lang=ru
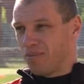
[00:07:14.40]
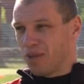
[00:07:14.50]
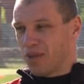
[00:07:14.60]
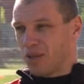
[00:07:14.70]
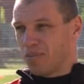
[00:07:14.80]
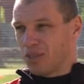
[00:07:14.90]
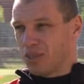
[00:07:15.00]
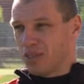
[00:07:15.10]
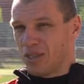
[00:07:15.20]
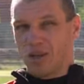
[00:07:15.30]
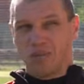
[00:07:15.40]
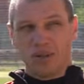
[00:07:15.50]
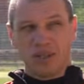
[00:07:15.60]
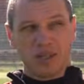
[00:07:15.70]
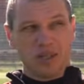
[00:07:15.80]
в моей как бы жизни, да, и
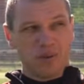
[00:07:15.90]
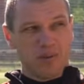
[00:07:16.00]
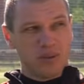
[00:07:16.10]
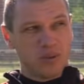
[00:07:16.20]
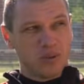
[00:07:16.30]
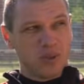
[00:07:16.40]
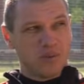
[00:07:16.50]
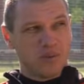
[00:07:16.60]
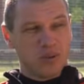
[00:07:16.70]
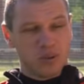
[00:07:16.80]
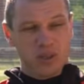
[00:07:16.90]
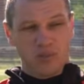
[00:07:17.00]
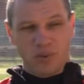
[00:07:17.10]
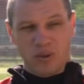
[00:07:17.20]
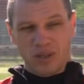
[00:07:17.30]
были такие моменты, что там выходишь на
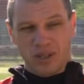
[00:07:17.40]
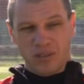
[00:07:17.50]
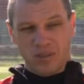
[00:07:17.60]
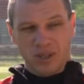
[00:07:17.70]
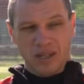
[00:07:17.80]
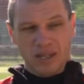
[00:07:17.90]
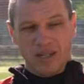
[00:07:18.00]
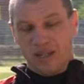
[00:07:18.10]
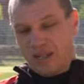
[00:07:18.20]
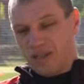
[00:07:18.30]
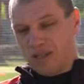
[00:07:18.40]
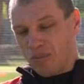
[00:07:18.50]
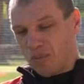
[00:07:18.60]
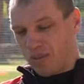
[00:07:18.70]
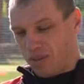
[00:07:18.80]
поле, да, там и
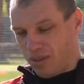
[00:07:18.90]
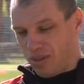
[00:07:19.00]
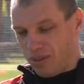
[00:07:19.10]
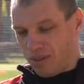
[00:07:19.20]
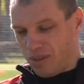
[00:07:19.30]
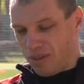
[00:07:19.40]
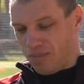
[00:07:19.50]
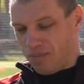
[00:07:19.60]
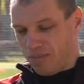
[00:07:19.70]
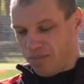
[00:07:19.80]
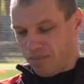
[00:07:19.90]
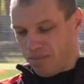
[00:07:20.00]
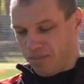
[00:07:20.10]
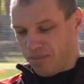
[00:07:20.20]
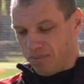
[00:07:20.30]
там вот э,
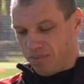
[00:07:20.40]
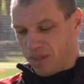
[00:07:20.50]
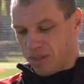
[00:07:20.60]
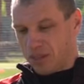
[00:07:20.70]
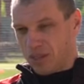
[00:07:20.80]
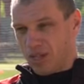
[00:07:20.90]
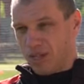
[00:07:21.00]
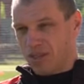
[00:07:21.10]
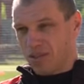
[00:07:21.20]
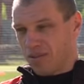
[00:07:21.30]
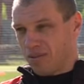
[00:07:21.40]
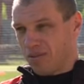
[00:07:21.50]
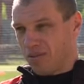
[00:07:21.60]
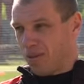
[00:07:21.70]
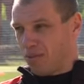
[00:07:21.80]
как-то сыграть
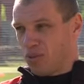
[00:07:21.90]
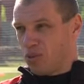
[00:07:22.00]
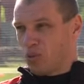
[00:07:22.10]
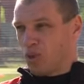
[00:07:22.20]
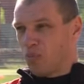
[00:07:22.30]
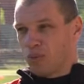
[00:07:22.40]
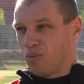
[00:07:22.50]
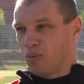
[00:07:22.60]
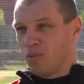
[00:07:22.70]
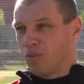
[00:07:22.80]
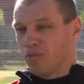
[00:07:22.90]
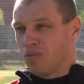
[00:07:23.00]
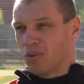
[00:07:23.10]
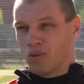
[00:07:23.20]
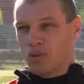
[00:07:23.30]
там в ничью, допустим, ну,
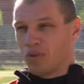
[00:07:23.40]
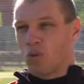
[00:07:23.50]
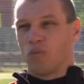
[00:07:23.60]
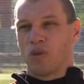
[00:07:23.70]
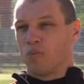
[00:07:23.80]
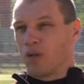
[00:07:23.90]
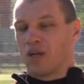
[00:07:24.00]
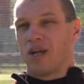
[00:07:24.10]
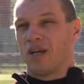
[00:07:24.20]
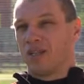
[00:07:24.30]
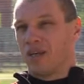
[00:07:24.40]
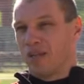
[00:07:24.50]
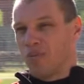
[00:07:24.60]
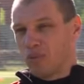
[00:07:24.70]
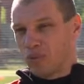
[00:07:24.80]
крупно не проиграет, да,
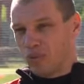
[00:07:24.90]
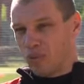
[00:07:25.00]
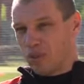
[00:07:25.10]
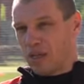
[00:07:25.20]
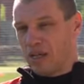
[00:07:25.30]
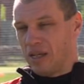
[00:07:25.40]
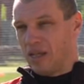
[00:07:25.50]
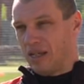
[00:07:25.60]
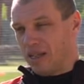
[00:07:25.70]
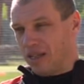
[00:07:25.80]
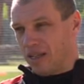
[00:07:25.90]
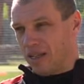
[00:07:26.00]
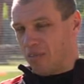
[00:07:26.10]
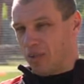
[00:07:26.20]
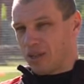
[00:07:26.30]
допустим. Но это,
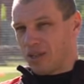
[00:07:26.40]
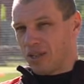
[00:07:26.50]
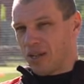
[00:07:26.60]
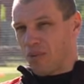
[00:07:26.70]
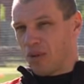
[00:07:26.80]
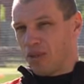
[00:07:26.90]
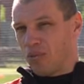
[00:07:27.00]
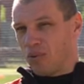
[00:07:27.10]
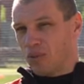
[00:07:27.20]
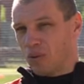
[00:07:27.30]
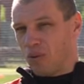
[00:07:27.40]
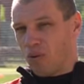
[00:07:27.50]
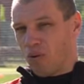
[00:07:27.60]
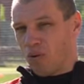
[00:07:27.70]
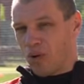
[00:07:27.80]
опять же, команда немножко
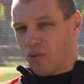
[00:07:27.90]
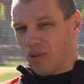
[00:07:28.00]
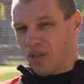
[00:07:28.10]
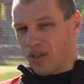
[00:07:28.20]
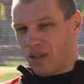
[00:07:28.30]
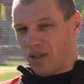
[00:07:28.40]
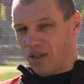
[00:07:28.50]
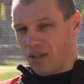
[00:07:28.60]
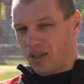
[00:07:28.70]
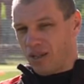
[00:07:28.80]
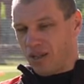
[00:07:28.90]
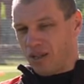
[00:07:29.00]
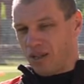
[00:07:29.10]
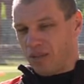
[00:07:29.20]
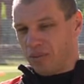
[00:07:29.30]
другого уровня, да,
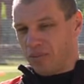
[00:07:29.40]
и